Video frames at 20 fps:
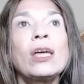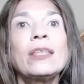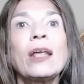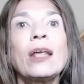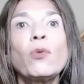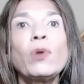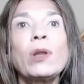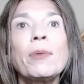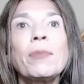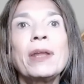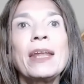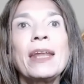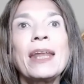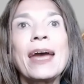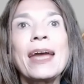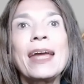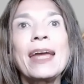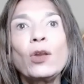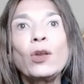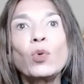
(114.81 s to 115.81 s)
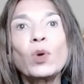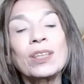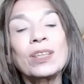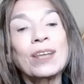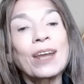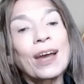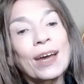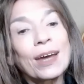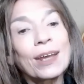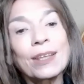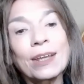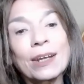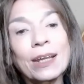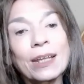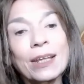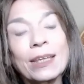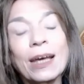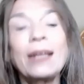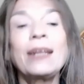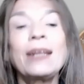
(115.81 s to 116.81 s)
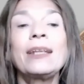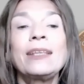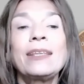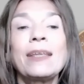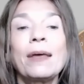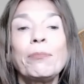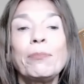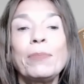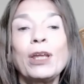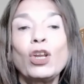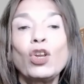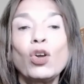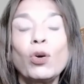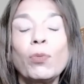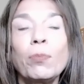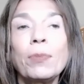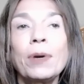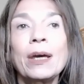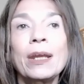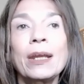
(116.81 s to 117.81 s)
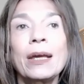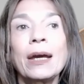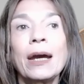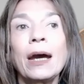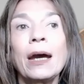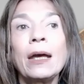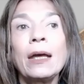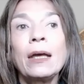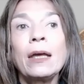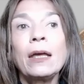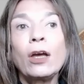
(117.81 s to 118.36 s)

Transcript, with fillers: de alguna manera en nuestra carta natal también nos marca